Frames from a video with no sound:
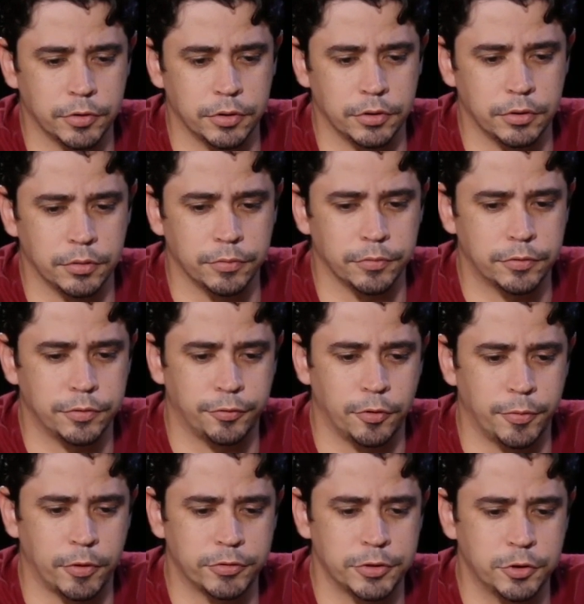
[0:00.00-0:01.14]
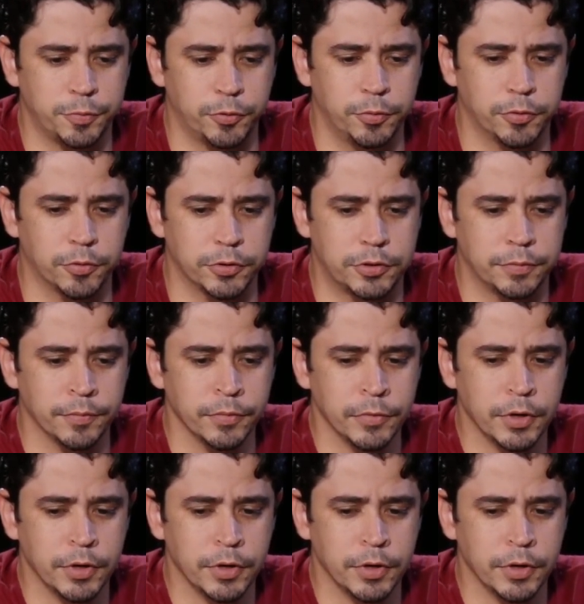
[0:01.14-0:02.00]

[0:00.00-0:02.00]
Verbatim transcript: e se formar, os sindicatos públicos